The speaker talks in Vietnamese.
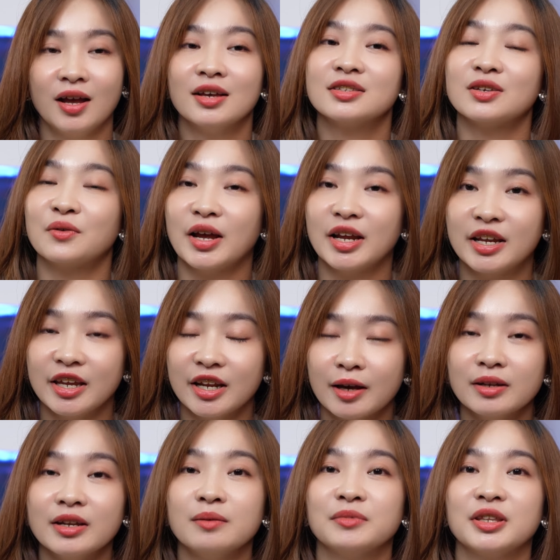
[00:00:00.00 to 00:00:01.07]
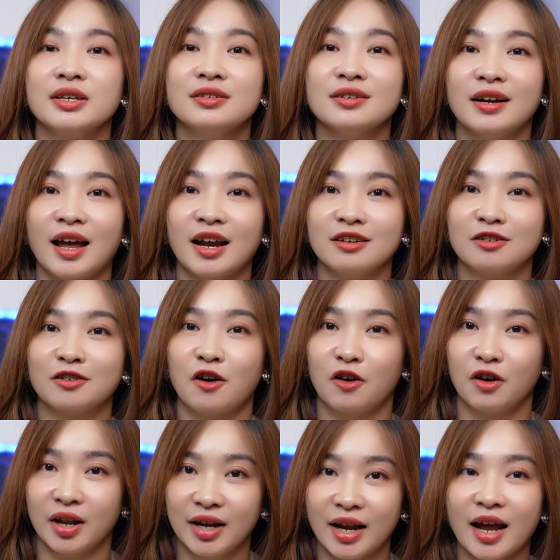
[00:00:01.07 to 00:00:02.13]
Sau đấy khi đã điềm tĩnh trở lại được, họ
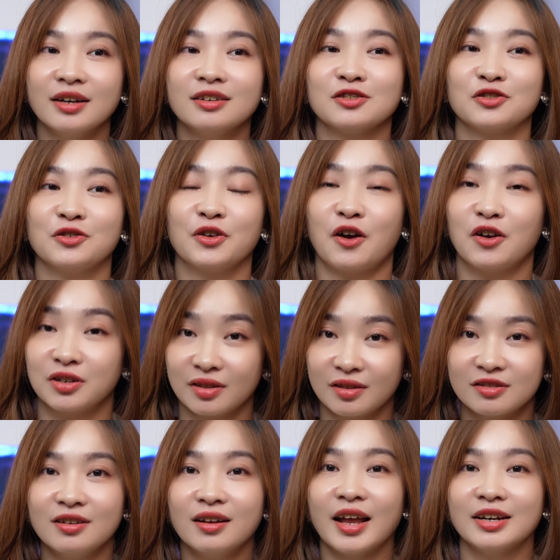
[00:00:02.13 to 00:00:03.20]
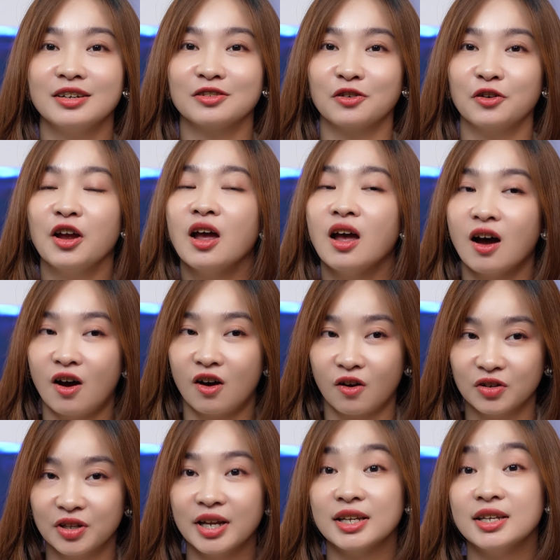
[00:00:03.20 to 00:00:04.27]
lấy lại được rồi, họ chữa lành được rồi, họ
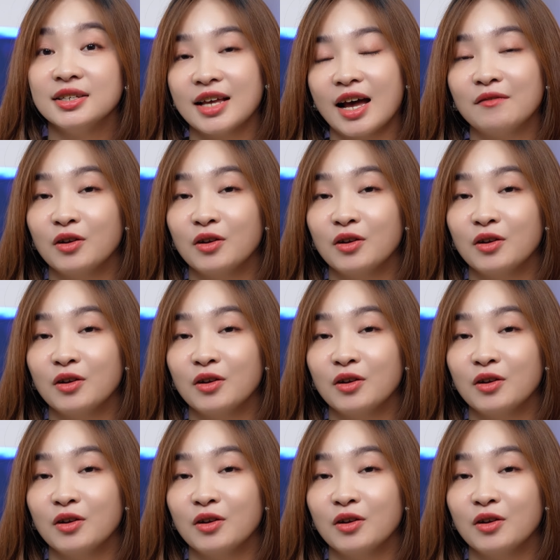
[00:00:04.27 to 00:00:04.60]
có thể đi ra.